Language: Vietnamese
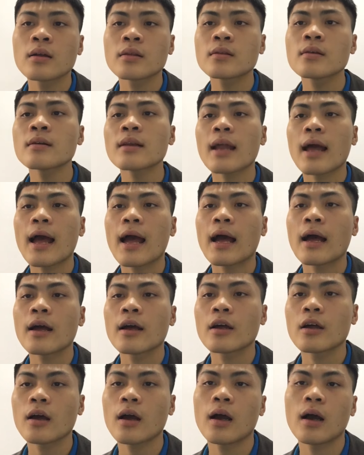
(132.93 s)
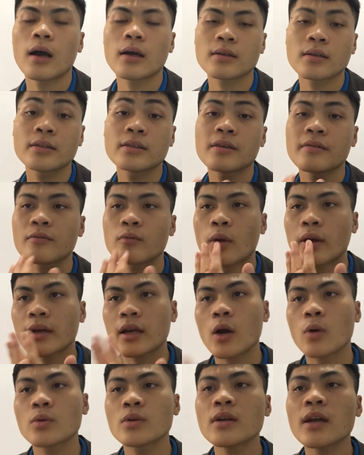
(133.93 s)
tức là uh, ờ, thị trường toàn
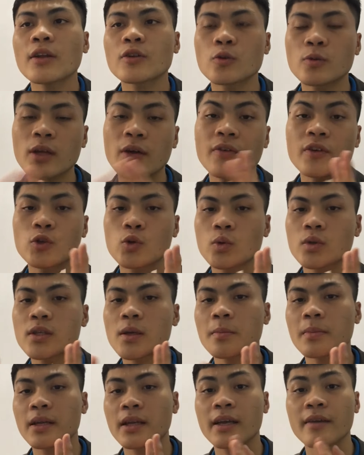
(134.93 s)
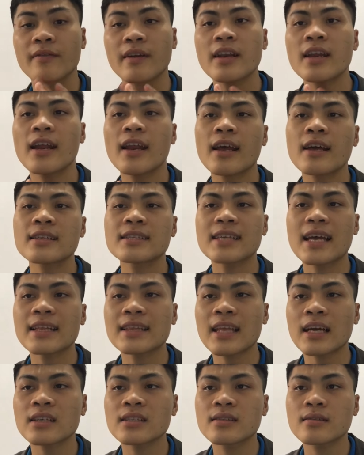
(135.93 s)
cầu tức là chúng ta phải chú trọng đến cái vấn đề là gia
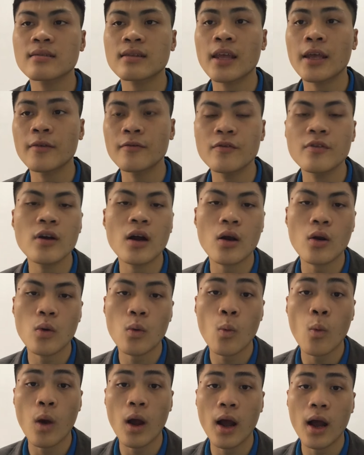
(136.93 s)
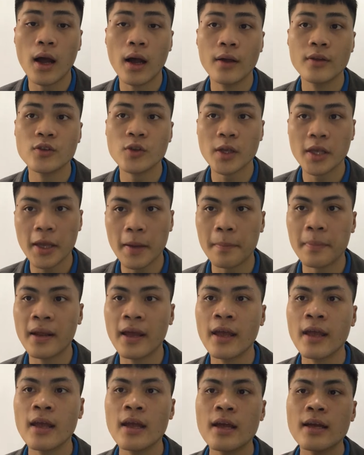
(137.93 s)
tăng sự thịnh vượng của doanh nghiệp
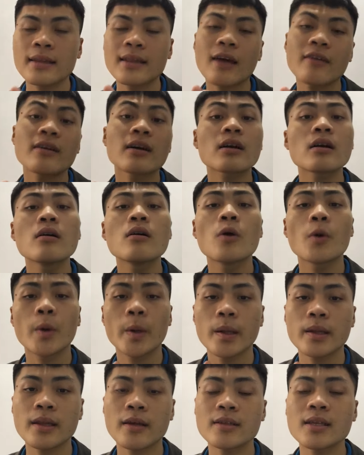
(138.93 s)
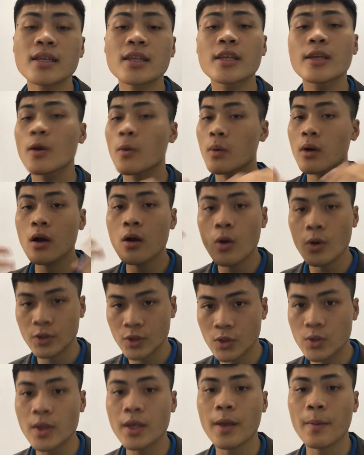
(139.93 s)
này tạo ra cơ hội tạo ra nhiều cơ hội
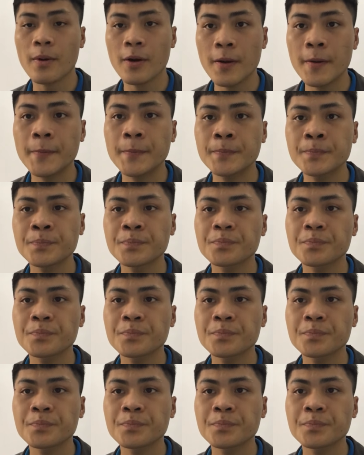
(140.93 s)
cho doanh nghiệp hơn